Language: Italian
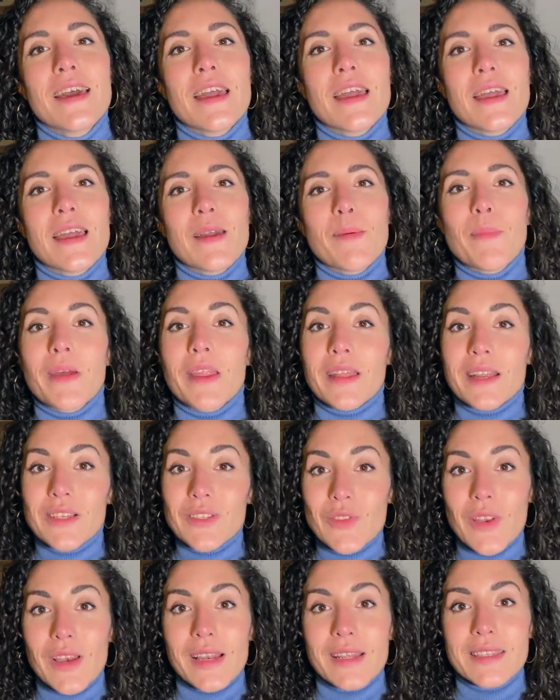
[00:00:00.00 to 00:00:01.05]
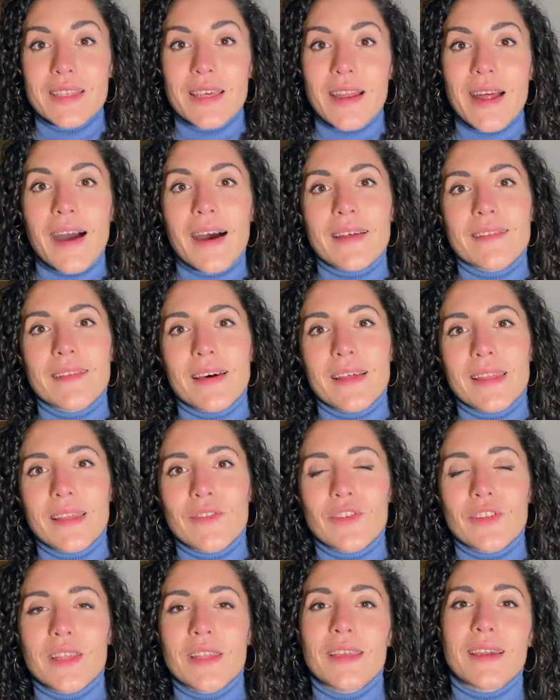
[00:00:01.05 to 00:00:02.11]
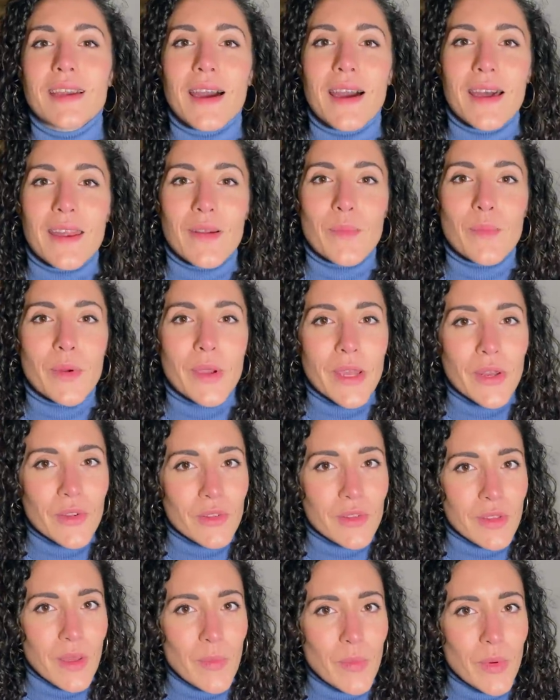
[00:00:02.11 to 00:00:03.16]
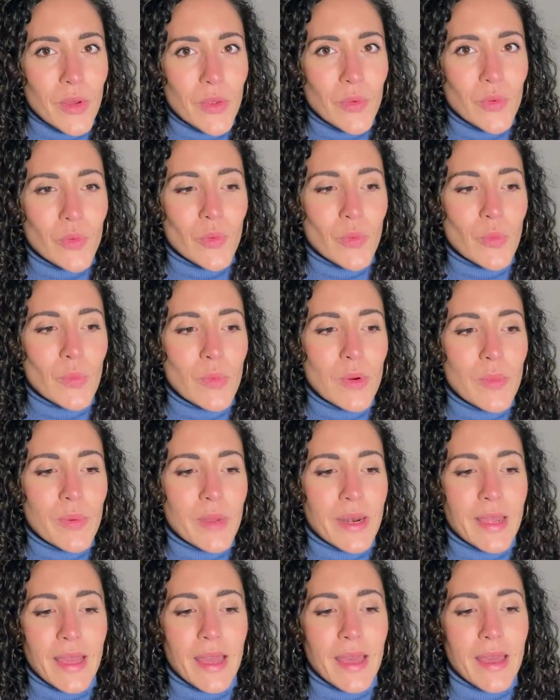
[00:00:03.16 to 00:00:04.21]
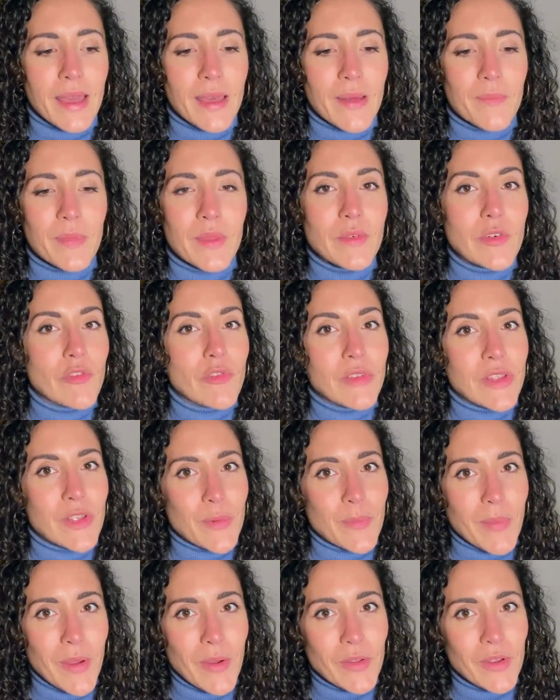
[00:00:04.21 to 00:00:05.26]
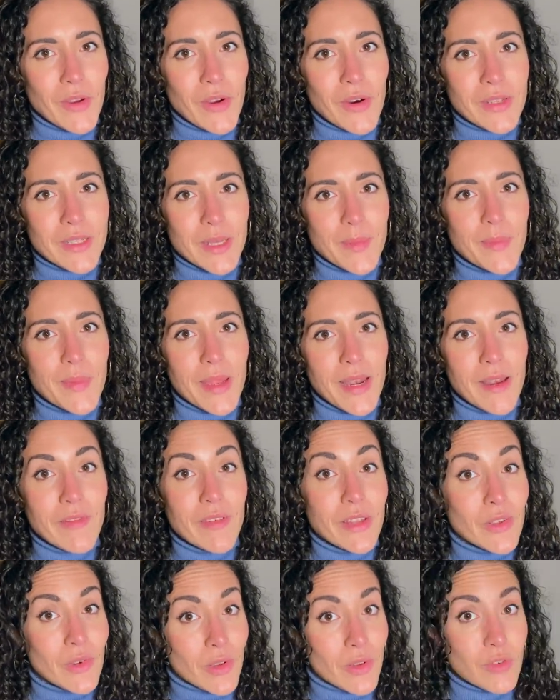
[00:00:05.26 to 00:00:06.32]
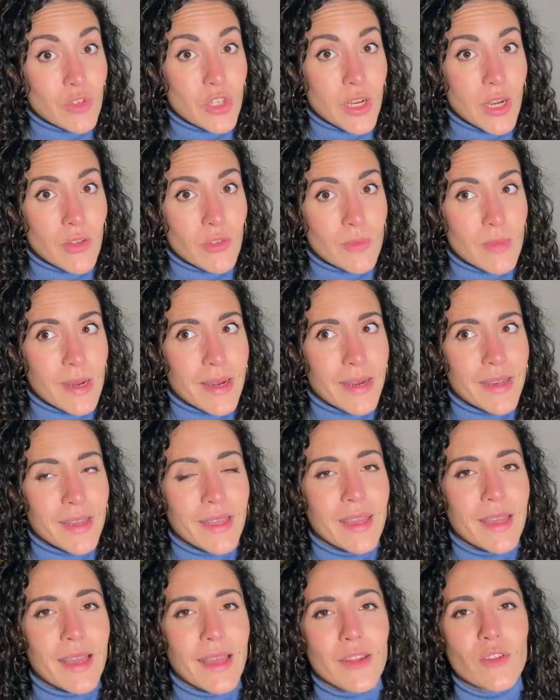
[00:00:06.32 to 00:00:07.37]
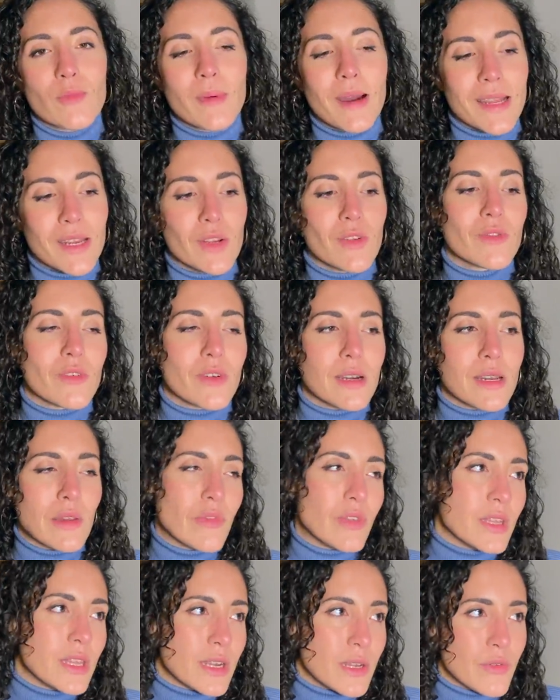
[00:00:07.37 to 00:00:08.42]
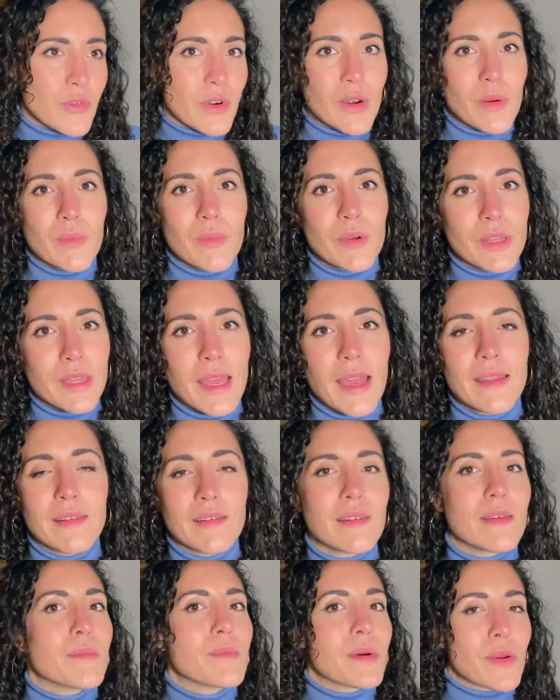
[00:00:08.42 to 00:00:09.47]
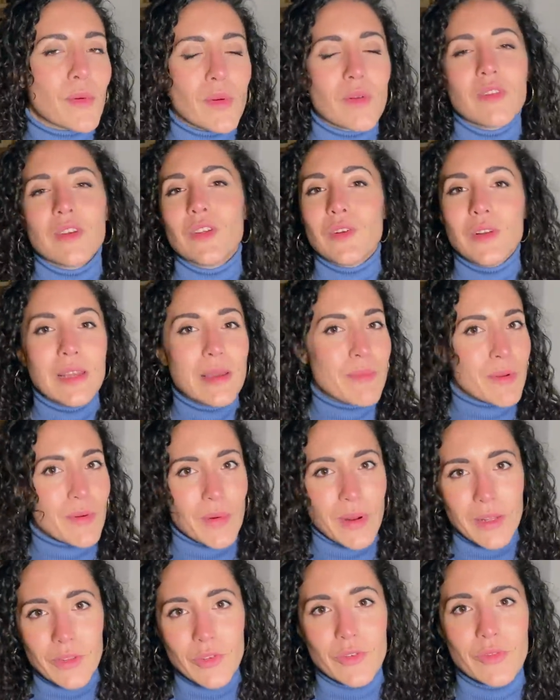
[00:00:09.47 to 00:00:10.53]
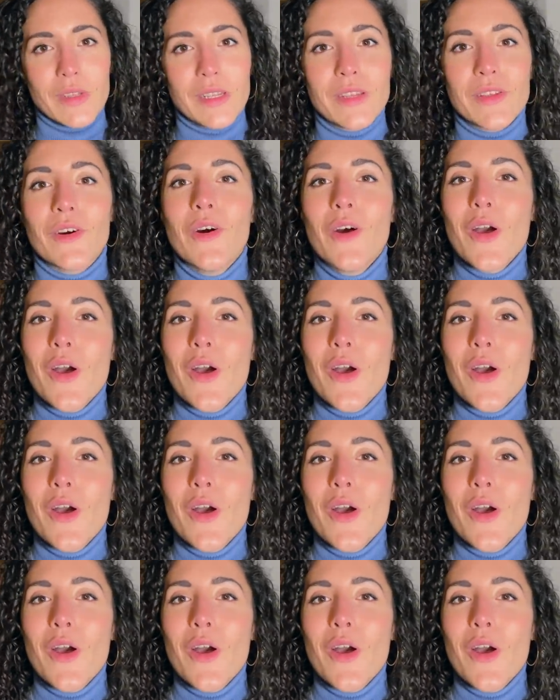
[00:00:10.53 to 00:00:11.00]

E per il resto della serata devo dedicare un pochino di tempo a YouTube perché devo finire un paio di cose per il video che uscirà domani e domani dovrò anche finire di fare un po' di editing per quel video lì e per un altro video,